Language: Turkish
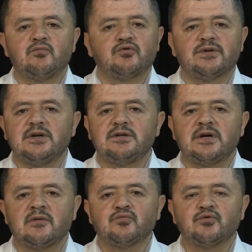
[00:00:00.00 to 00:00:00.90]
Burada
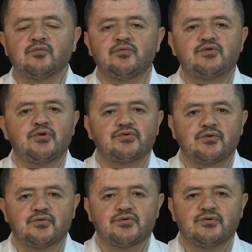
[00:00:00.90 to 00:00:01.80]
idam durumu söz
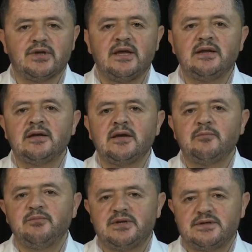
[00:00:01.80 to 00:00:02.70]
konusu değil.
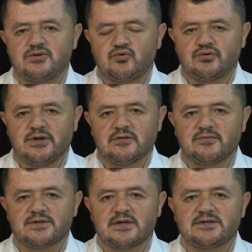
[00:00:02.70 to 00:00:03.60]
Birinci
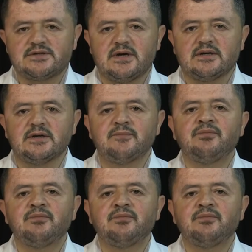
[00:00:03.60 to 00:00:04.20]
kuralımız geçerli.